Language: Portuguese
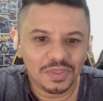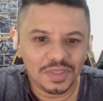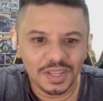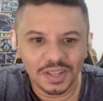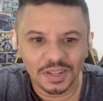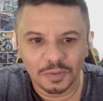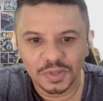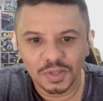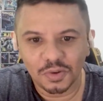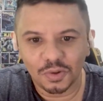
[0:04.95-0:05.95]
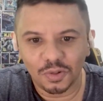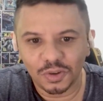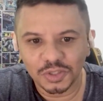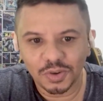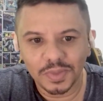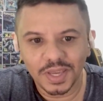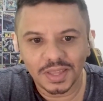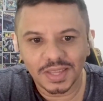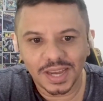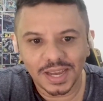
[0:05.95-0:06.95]
thriller psicológico
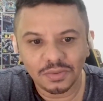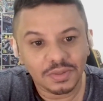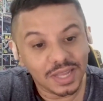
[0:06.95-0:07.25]
ambientado